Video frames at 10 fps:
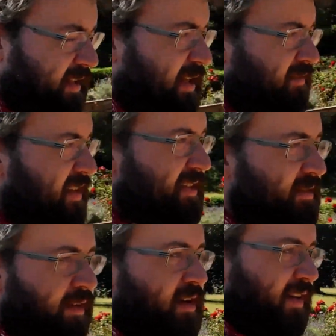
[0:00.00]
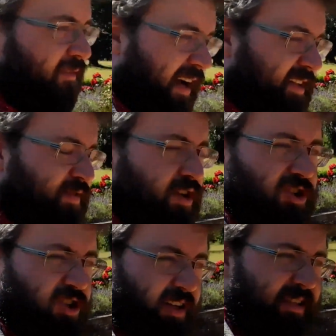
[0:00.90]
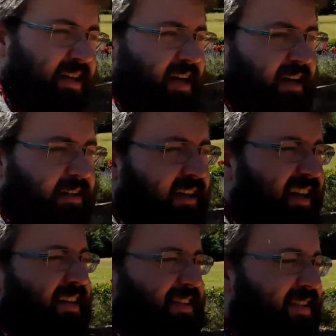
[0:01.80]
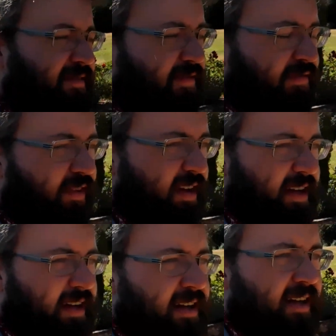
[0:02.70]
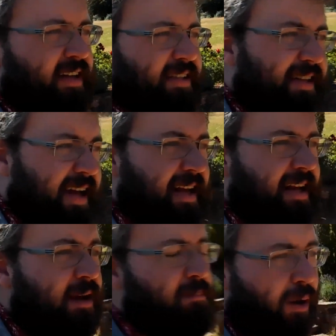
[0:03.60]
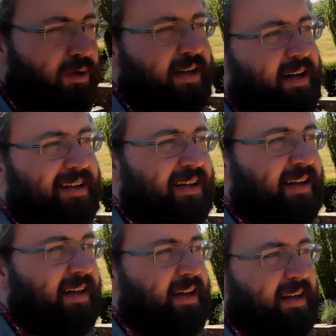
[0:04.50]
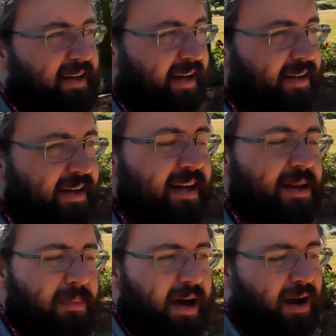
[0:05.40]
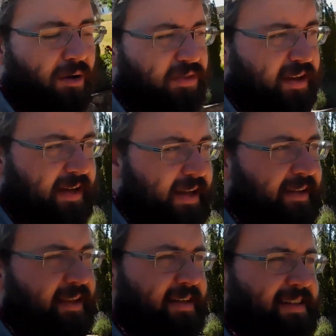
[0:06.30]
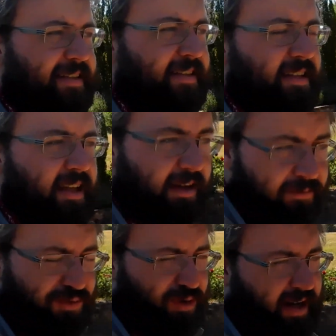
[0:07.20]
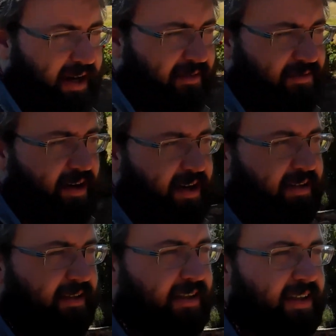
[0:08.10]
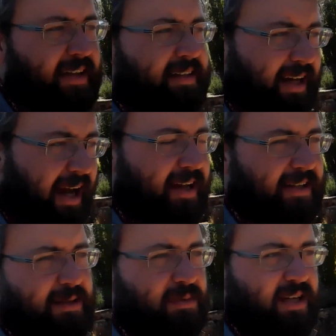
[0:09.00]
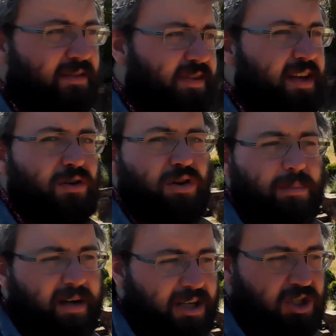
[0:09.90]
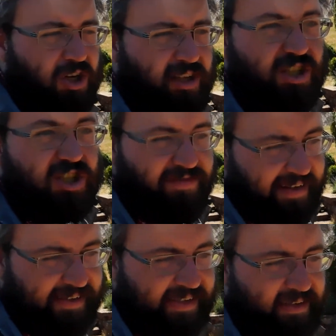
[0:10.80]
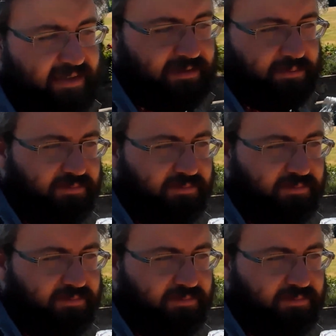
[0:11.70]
Wenn ihr wissen wollt, was für Schlossgarten Skell äh, gebaut hat, dann klickt mal auf den Link, den ich jetzt in den Infokarten verlinke. Da ist nämlich ein Video über das Schloss Schwetzingen.